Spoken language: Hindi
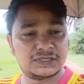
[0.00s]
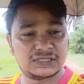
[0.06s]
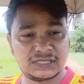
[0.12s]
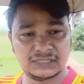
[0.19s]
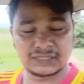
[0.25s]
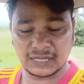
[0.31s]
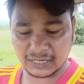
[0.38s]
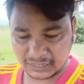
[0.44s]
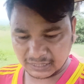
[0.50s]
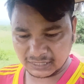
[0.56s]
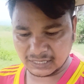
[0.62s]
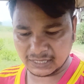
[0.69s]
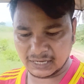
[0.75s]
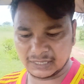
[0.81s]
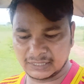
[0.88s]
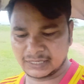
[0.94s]
पसंद करे
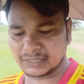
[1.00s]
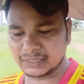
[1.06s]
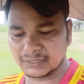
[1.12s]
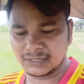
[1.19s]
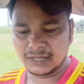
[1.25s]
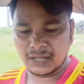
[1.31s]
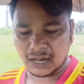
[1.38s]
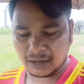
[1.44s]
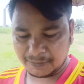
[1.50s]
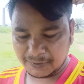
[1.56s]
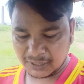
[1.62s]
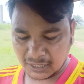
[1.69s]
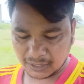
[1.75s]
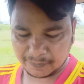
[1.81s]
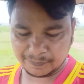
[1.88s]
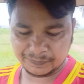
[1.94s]
या ना करे
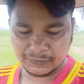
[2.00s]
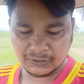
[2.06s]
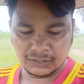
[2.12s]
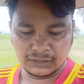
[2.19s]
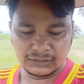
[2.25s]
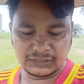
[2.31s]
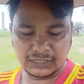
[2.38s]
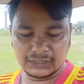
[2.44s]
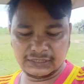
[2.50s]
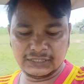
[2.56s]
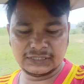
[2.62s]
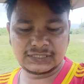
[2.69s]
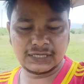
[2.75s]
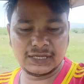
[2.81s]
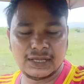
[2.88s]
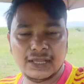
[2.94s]
अभी हम जल्दी
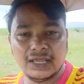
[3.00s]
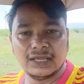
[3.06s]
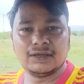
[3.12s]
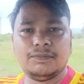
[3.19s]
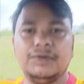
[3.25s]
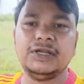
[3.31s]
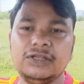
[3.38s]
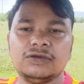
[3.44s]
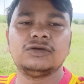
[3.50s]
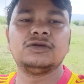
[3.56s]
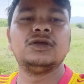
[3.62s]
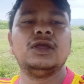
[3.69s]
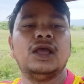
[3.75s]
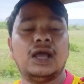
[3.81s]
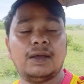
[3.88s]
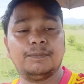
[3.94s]
से एक वीडियो
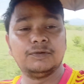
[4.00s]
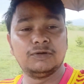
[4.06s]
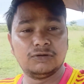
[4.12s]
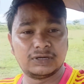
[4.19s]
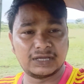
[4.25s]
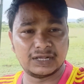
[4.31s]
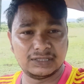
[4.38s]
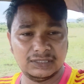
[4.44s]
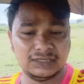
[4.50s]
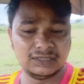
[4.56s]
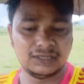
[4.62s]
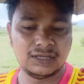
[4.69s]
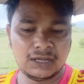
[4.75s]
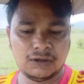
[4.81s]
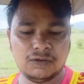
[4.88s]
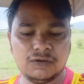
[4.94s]
अपलोड कर दें
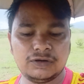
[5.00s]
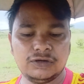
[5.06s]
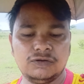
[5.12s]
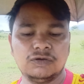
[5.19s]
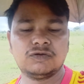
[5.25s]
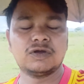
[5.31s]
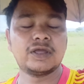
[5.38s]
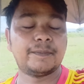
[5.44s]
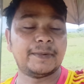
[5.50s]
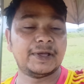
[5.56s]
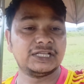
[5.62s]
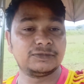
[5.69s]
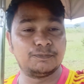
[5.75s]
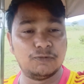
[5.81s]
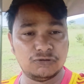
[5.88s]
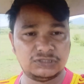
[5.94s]
और लोगों के
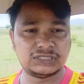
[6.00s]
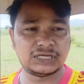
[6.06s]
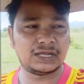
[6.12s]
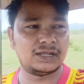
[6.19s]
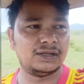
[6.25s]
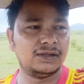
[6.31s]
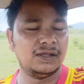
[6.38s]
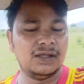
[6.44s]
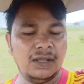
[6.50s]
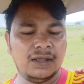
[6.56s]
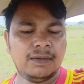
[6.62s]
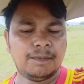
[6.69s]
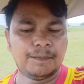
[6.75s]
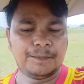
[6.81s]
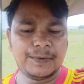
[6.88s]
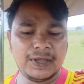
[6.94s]
पास पहुँचाएँ
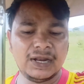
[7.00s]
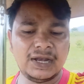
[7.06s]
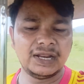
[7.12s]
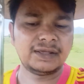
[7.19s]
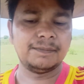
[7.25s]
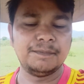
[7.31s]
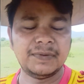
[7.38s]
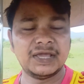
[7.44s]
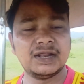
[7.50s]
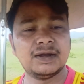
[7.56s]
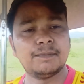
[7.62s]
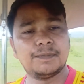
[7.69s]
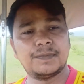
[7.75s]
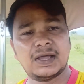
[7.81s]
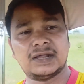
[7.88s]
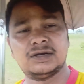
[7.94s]
पहले मेन
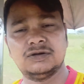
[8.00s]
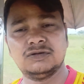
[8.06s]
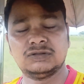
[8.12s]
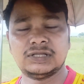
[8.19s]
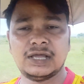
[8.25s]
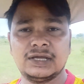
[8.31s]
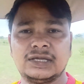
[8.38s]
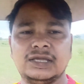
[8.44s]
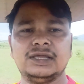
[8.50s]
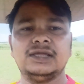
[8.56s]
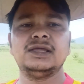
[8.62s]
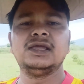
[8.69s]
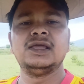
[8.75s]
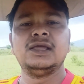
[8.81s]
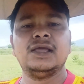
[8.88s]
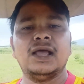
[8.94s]
कारण होता है कि
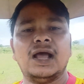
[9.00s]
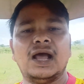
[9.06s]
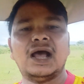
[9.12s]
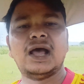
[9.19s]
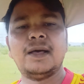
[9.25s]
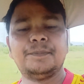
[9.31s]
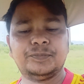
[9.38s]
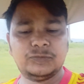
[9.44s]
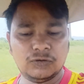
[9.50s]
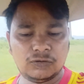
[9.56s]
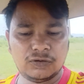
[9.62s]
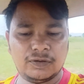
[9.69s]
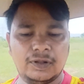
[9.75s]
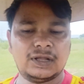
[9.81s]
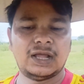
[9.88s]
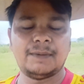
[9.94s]
आप
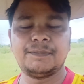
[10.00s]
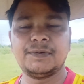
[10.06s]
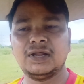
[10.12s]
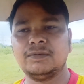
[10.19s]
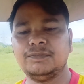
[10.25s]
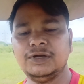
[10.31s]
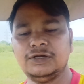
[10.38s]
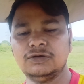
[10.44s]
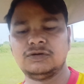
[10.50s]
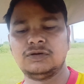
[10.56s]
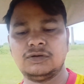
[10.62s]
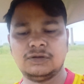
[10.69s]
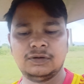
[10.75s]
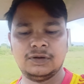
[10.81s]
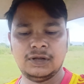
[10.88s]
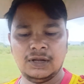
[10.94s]
तो अपना वीडियो
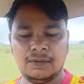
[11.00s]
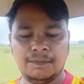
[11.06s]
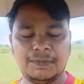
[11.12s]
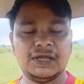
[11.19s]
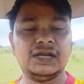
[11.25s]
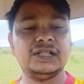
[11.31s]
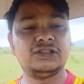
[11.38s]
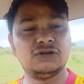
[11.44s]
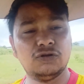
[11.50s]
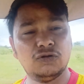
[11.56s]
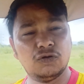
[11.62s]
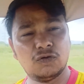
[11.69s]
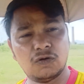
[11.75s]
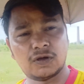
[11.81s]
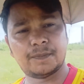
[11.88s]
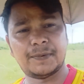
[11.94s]
पहले तो
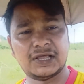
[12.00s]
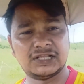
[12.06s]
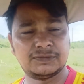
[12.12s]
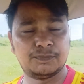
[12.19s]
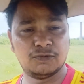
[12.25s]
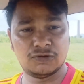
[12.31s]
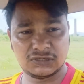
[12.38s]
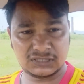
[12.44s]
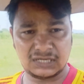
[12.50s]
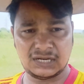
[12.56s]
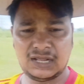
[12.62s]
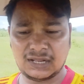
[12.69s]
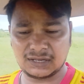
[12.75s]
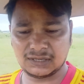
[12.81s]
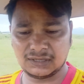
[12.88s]
लोगों के पास पहुंचना